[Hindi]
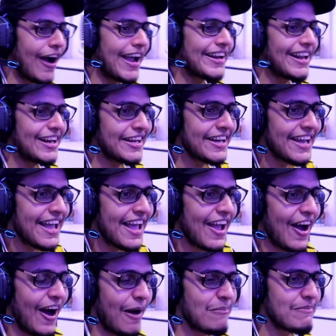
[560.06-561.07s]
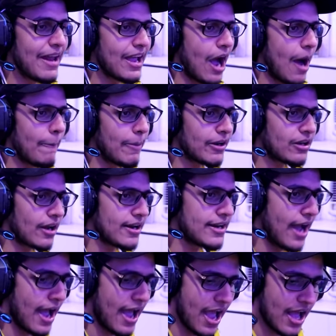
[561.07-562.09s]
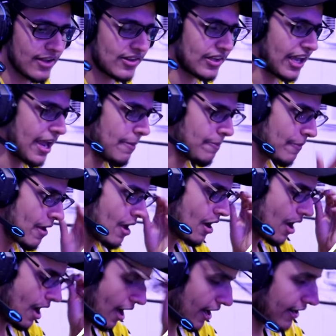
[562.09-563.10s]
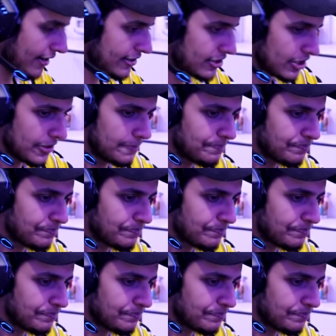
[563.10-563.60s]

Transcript: फाइनली हमने यहाँ पर कर लिया है एस्केप एंड